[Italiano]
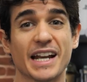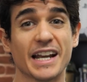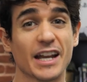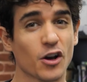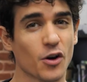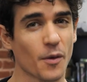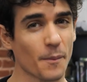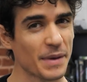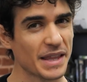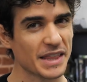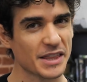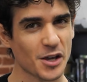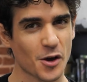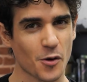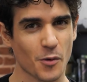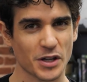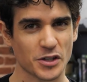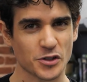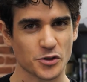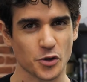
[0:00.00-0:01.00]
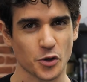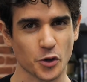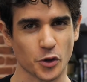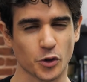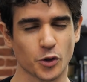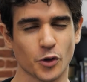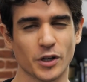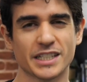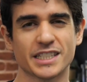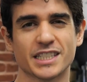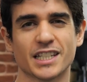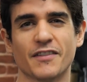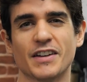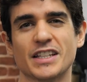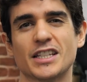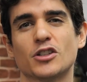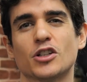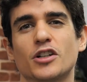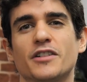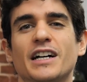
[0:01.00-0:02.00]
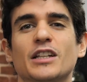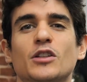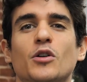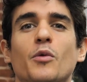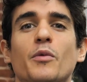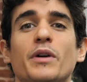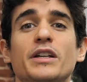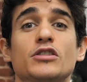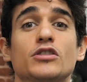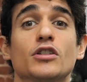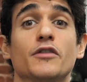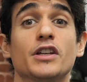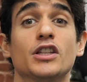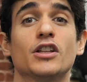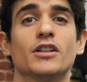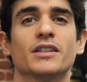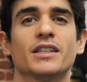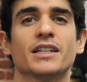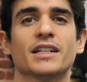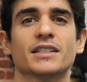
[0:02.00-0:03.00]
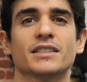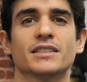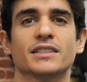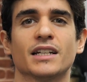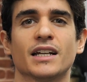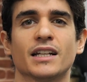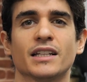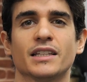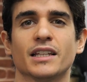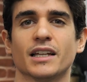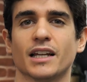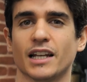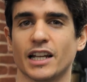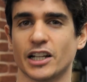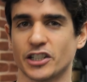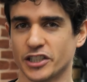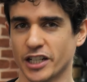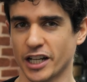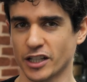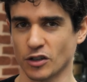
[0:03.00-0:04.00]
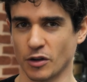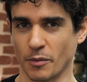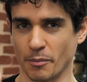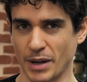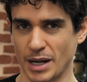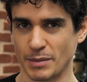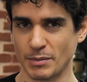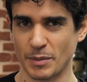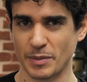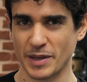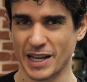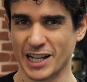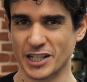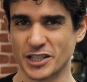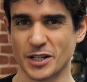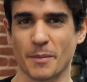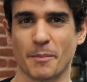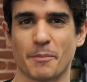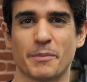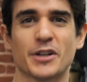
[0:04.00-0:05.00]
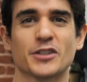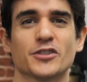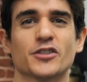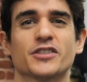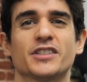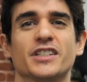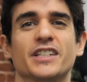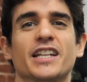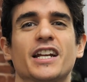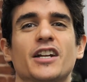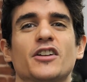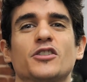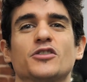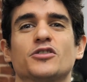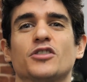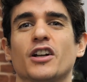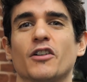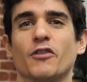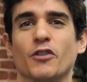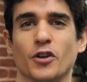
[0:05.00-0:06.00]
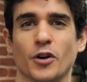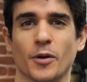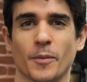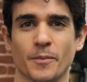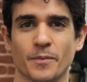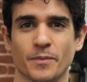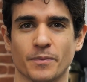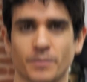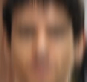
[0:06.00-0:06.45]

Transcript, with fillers: nei commenti qua sotto e se avete trovato questo video interessante lasciate un bel mi piace per sostenere il nostro lavoro.